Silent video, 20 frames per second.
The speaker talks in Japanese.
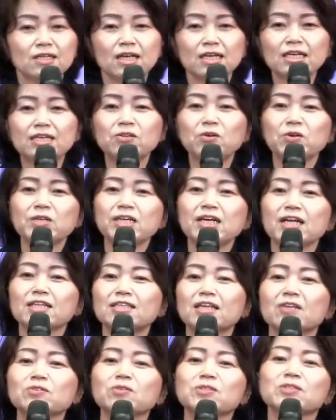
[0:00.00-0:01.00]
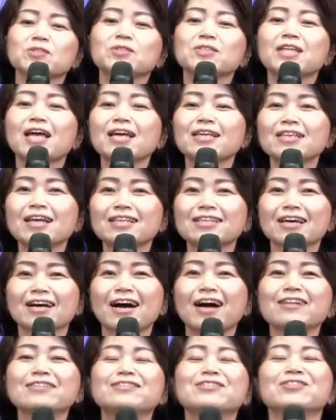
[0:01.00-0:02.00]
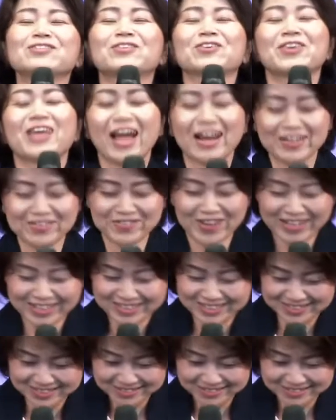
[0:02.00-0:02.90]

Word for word: ね、祈りが楽しくないなって感じる時あります。